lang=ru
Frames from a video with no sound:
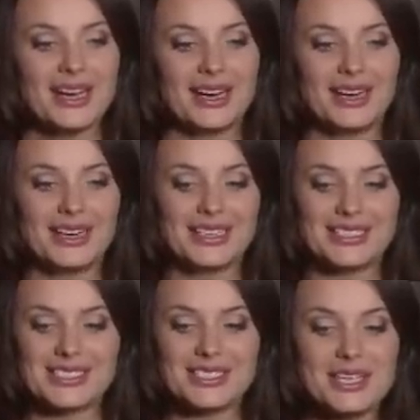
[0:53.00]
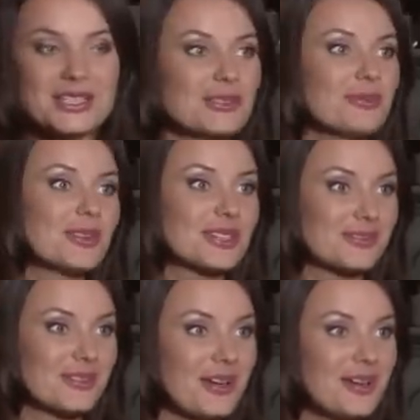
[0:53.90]
А сейчас ну, мы
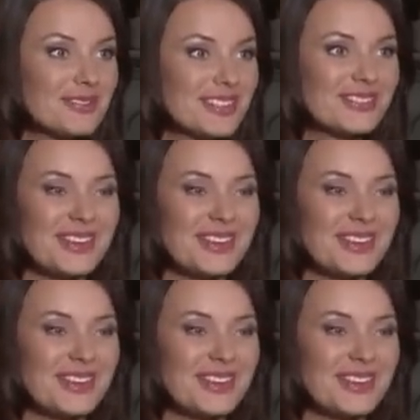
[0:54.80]
развиваемся,